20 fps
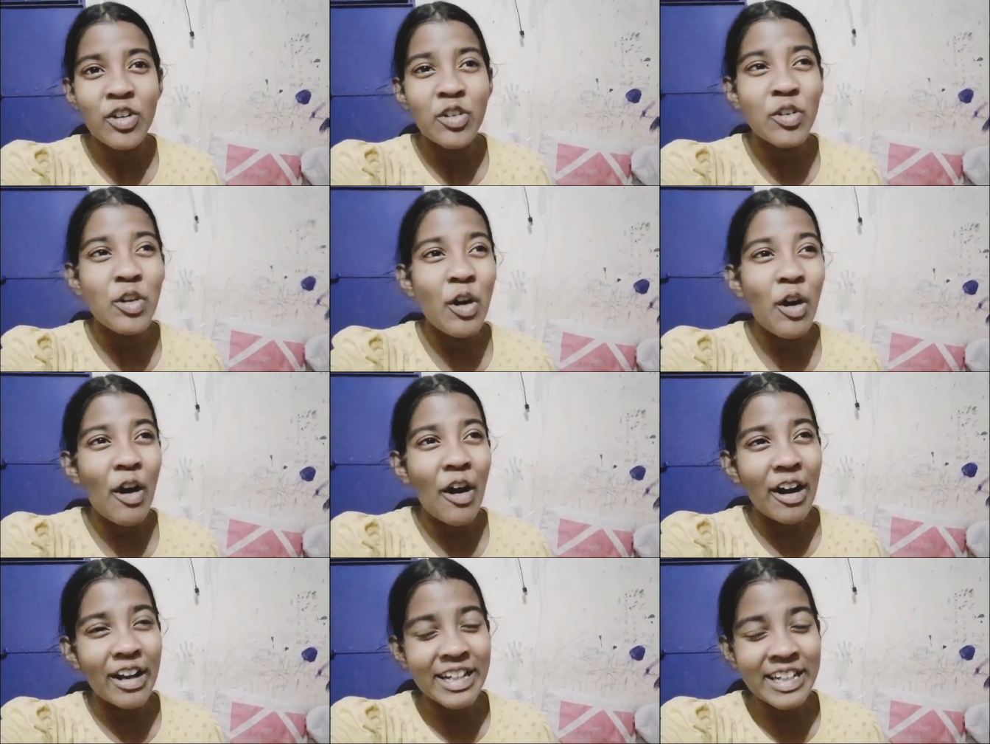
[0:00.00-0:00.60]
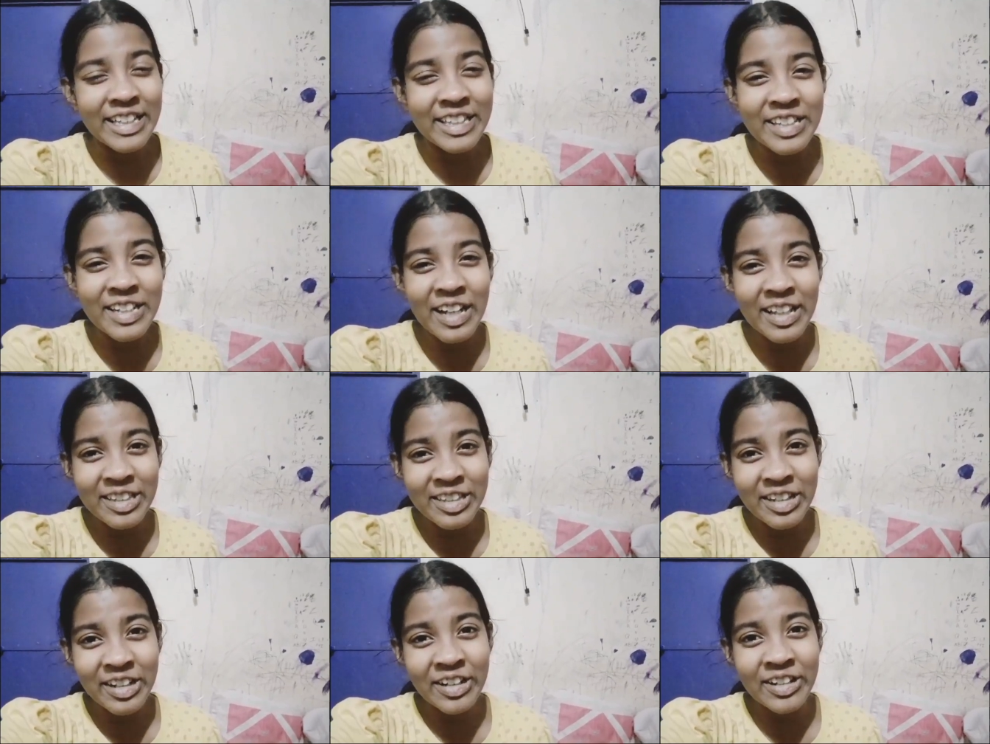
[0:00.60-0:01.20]
गॉड इतना
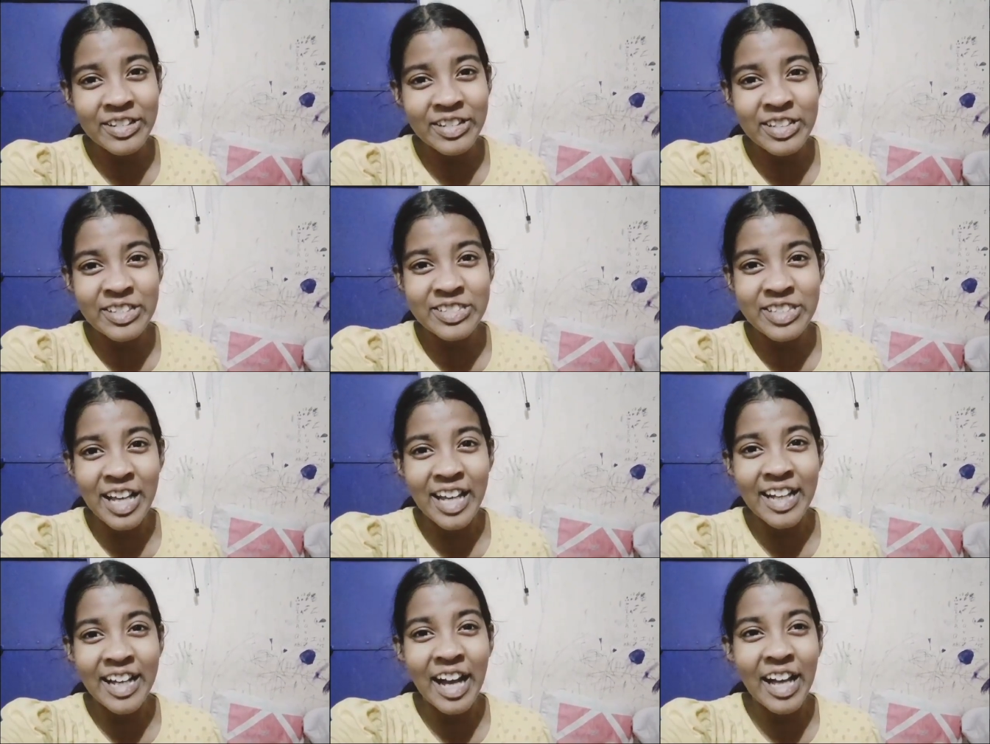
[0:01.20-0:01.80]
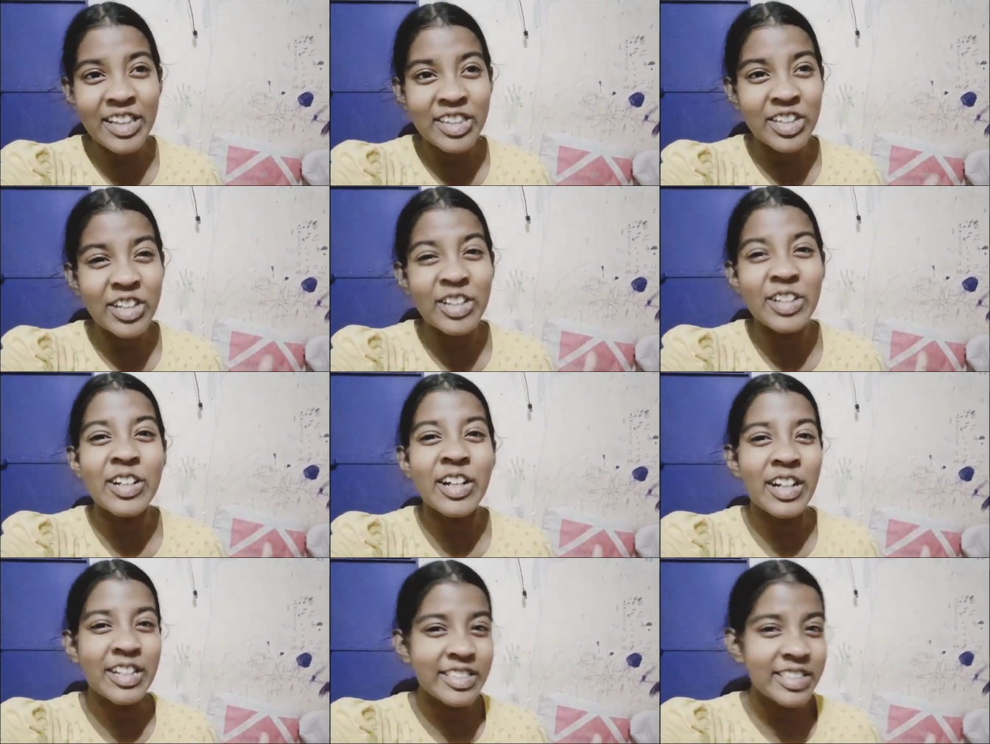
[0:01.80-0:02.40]
थिएटर जाएगा तीन
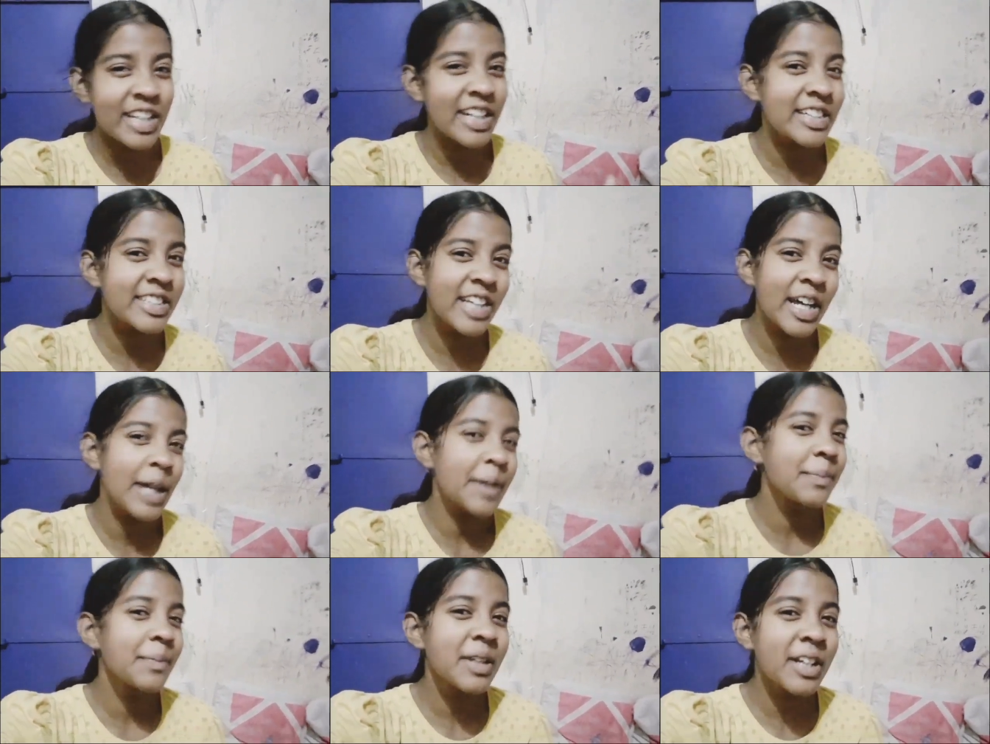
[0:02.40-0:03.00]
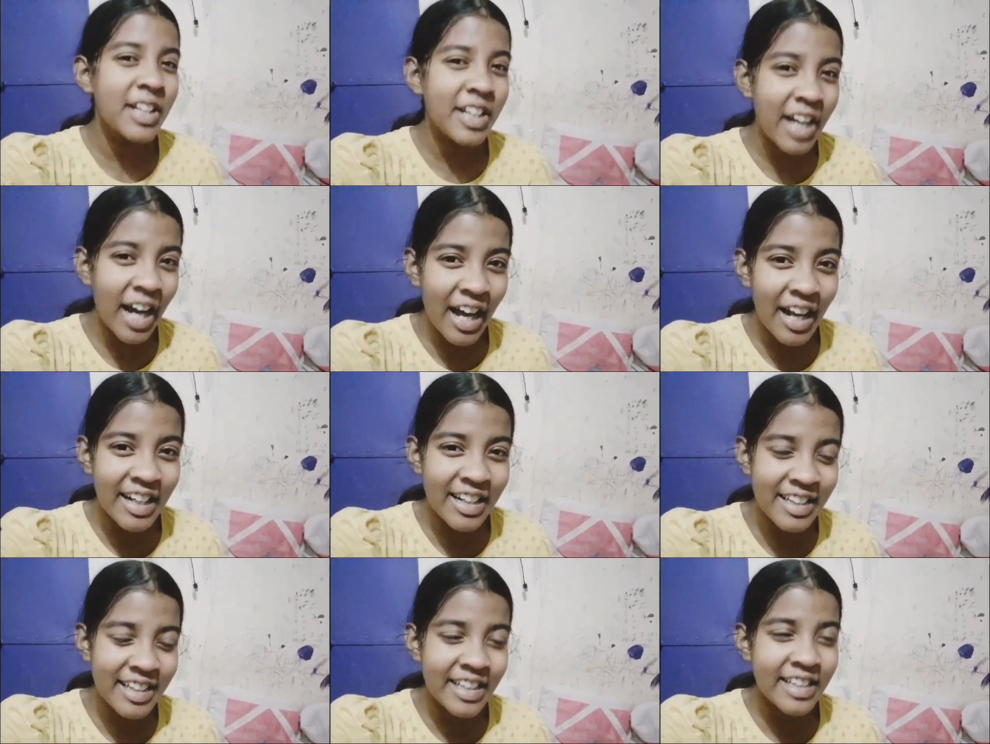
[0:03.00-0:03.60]
घंटा टाइम
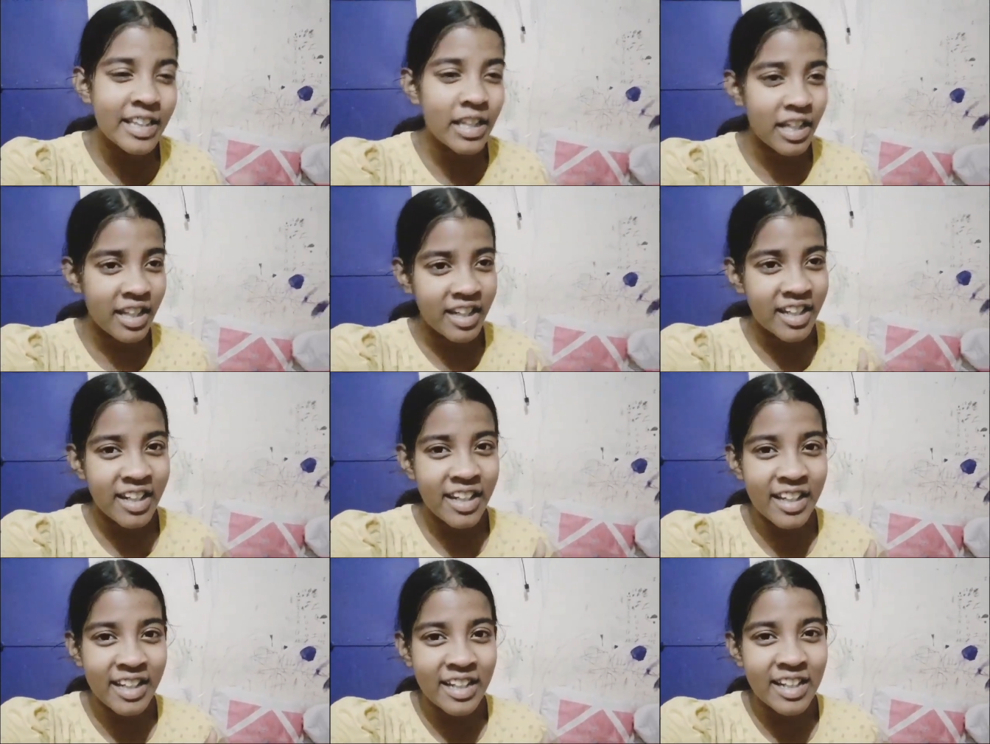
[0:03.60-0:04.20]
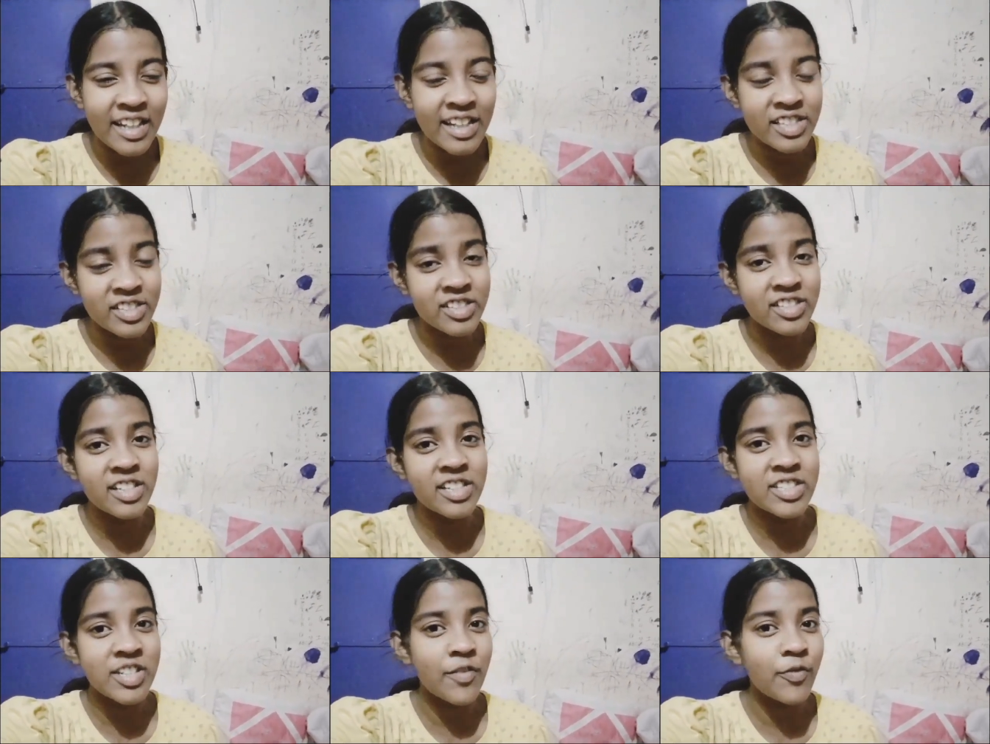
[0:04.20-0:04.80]
निकाल के देखने के लिए इससे
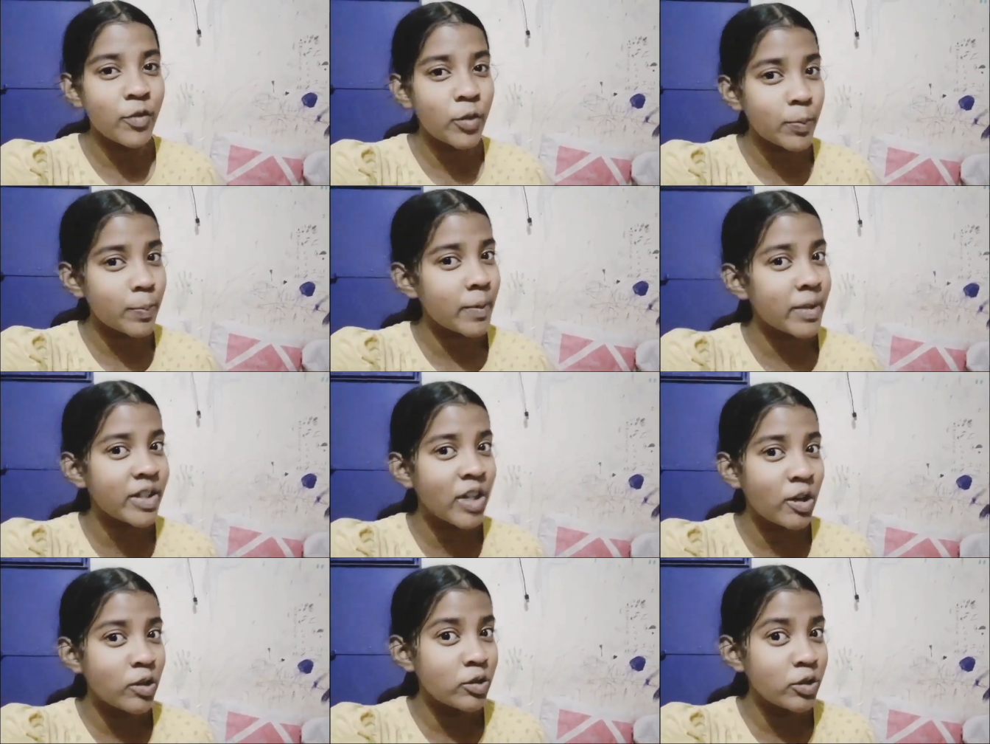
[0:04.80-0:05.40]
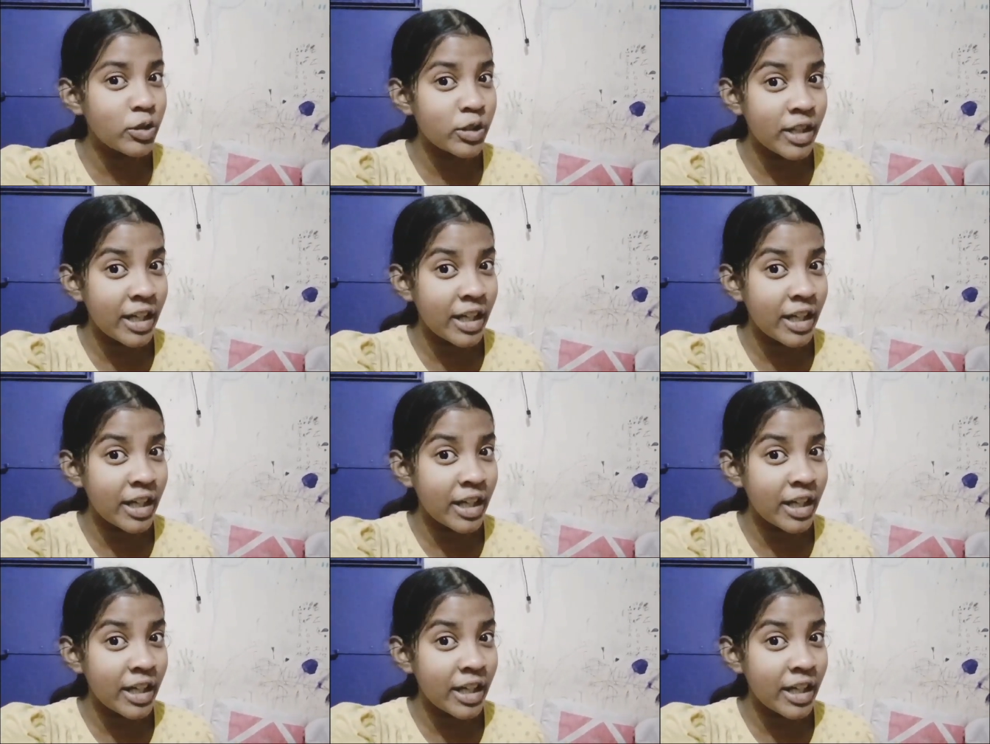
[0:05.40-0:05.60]
अच्छा फ़ोन में डाउनलोड